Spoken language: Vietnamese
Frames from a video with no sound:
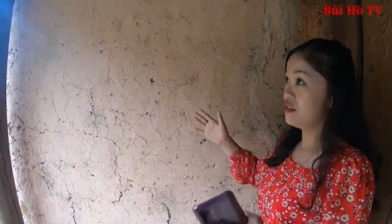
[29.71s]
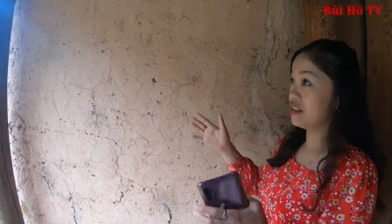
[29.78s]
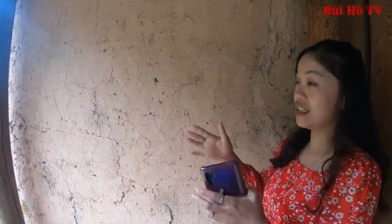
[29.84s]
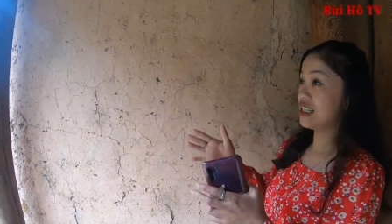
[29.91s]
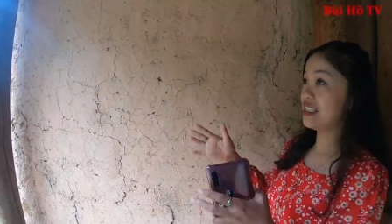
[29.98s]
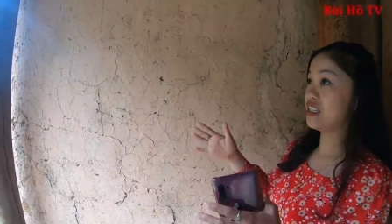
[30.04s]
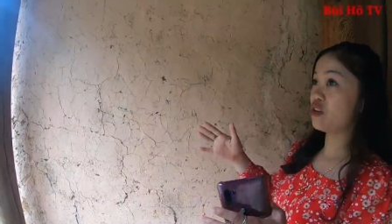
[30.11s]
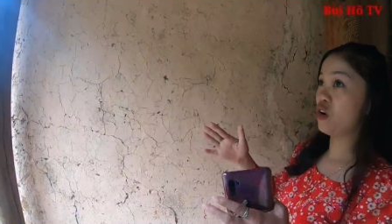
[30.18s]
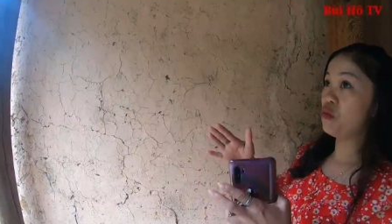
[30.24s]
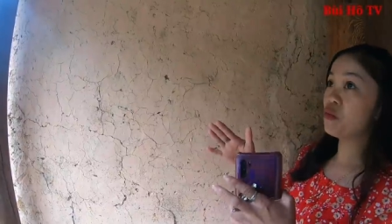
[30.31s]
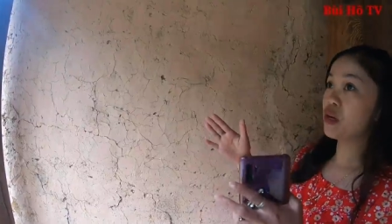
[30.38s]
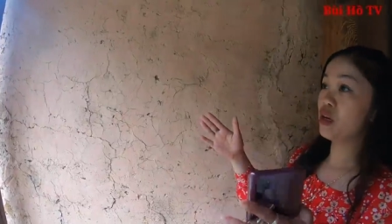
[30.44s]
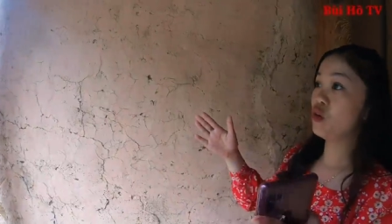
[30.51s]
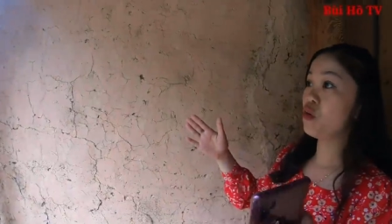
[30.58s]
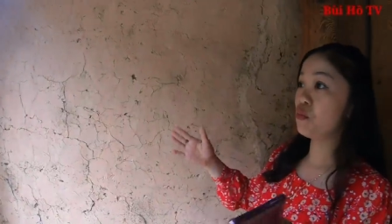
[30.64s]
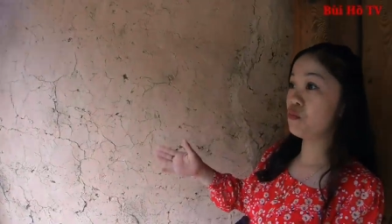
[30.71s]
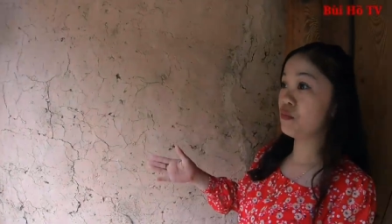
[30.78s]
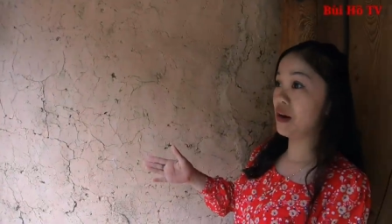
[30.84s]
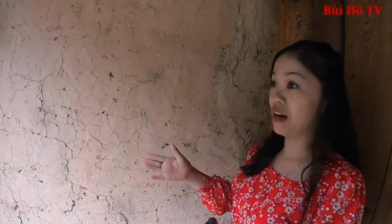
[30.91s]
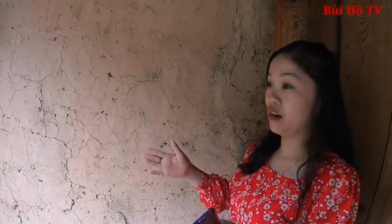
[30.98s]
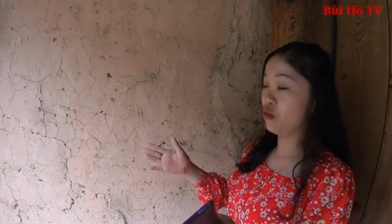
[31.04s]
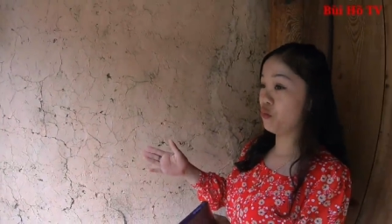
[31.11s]
người ta sẽ có một cái hộp
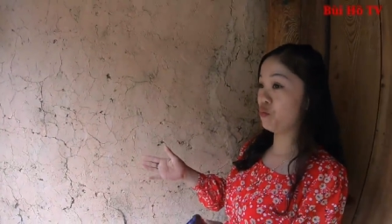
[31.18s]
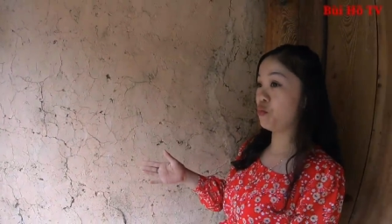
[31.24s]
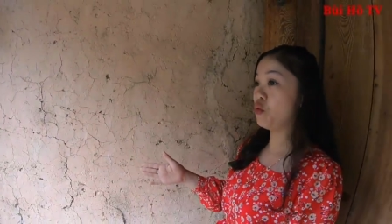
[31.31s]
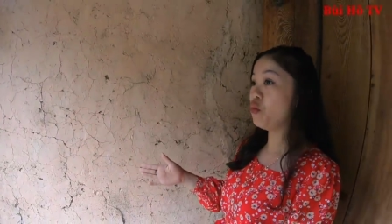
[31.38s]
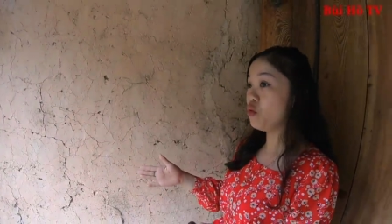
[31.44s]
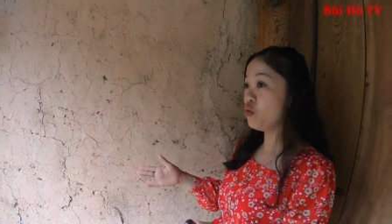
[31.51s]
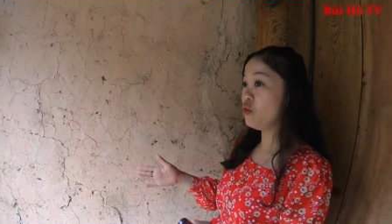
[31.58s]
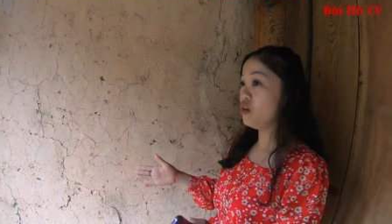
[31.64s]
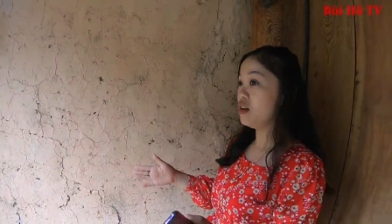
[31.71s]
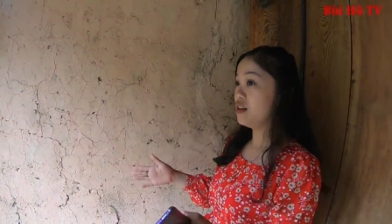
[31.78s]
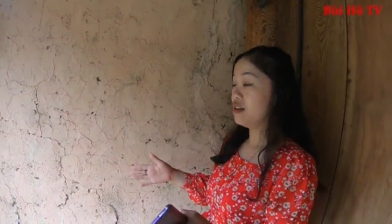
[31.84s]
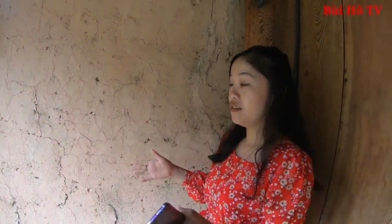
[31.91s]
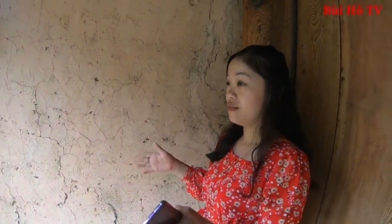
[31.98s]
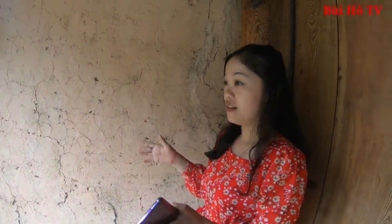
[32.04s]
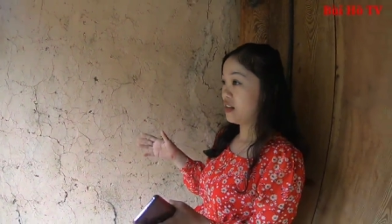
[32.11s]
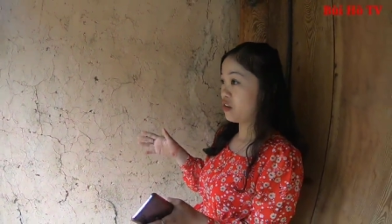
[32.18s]
bằng hộp gỗ ừ.